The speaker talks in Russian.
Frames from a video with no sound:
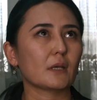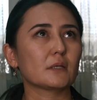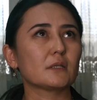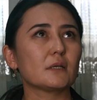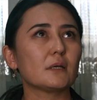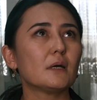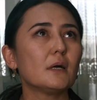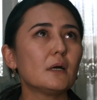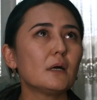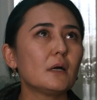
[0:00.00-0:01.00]
Когда
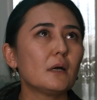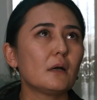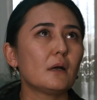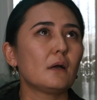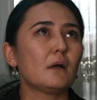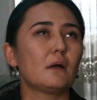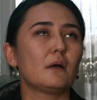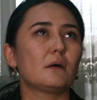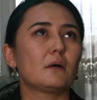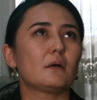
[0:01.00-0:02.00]

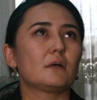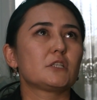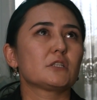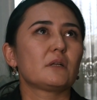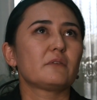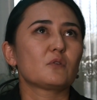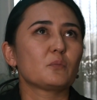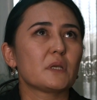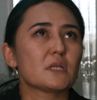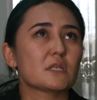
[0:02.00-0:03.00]
а, человек
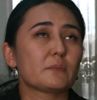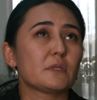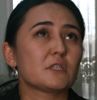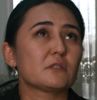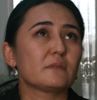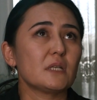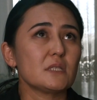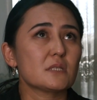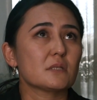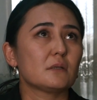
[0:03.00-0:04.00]
умеет
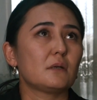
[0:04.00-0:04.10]
сопереживать,